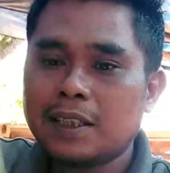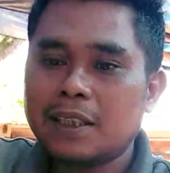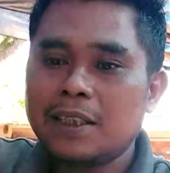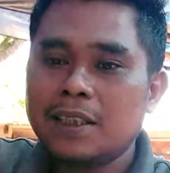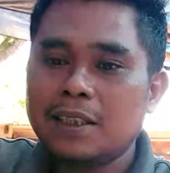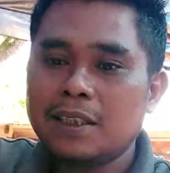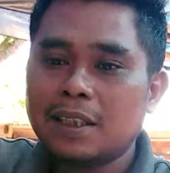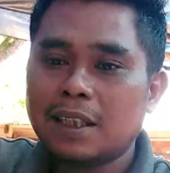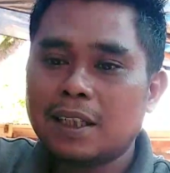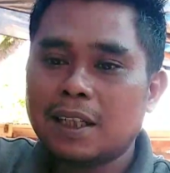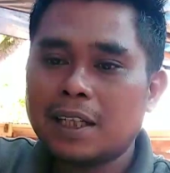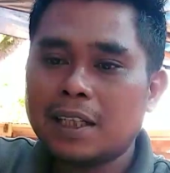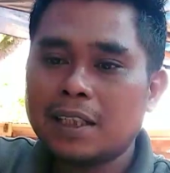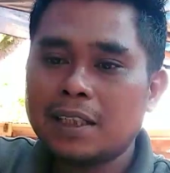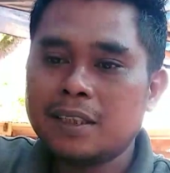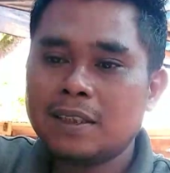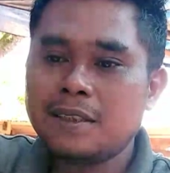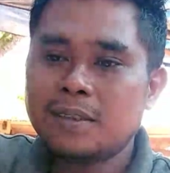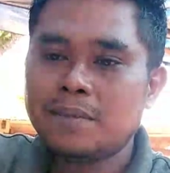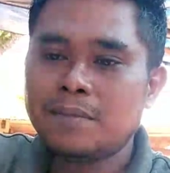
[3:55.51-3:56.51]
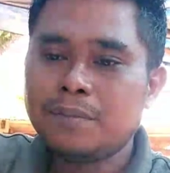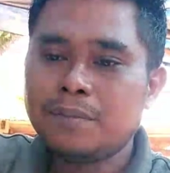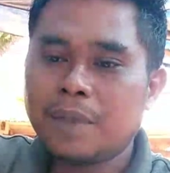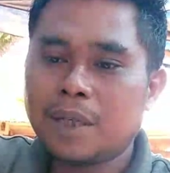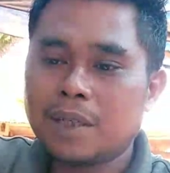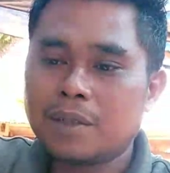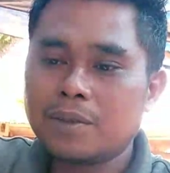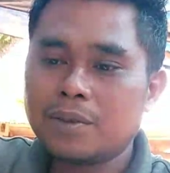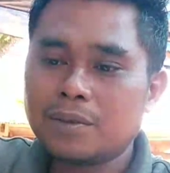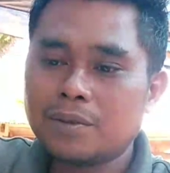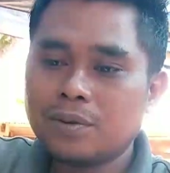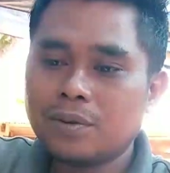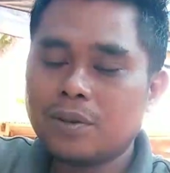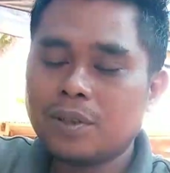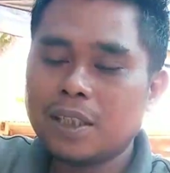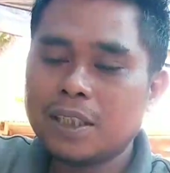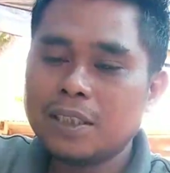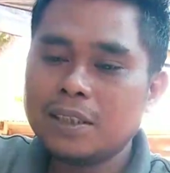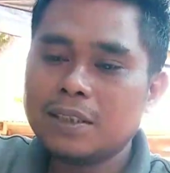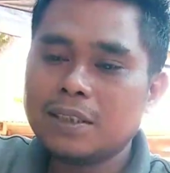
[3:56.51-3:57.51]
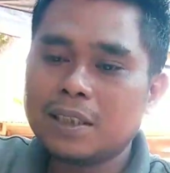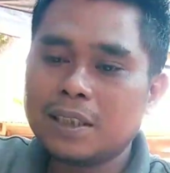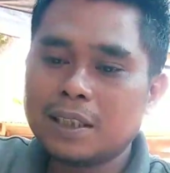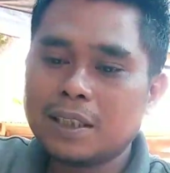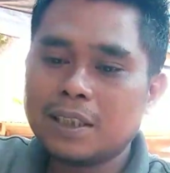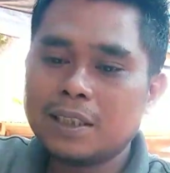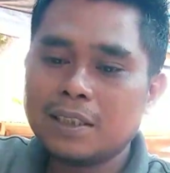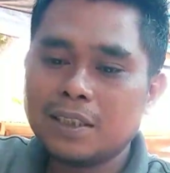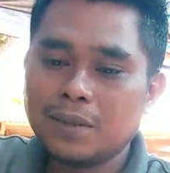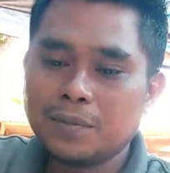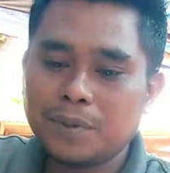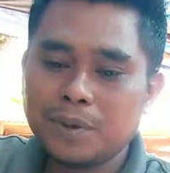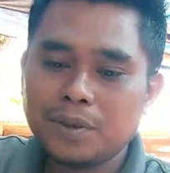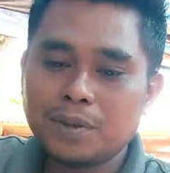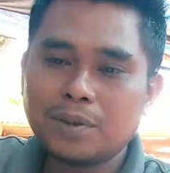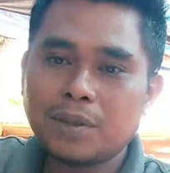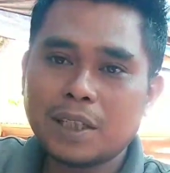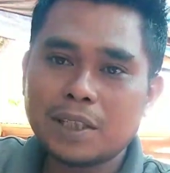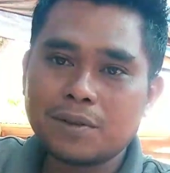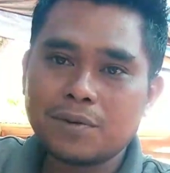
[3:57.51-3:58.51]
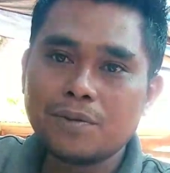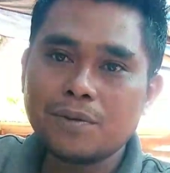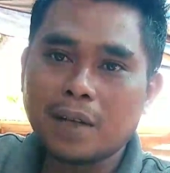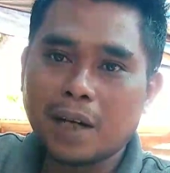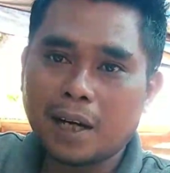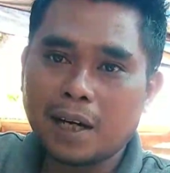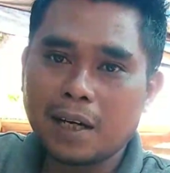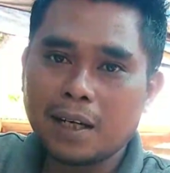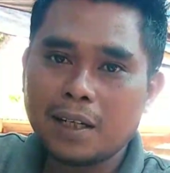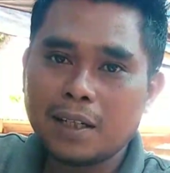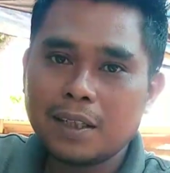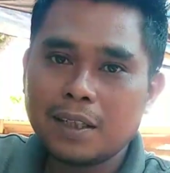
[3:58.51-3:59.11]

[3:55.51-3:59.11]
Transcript: ini selain bagus untuk kelinci, kelinci pun juga suka.